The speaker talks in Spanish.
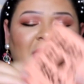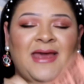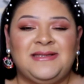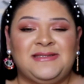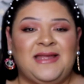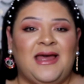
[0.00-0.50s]

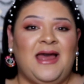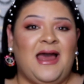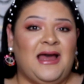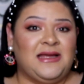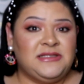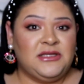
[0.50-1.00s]
Esta
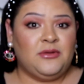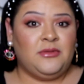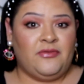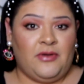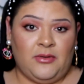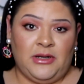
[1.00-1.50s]
ha sido
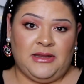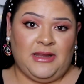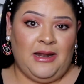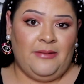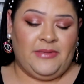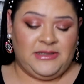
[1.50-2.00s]
mi
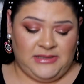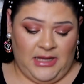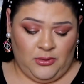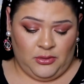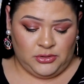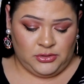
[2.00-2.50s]
favorita del mes de
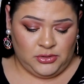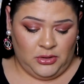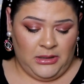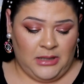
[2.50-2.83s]
agosto.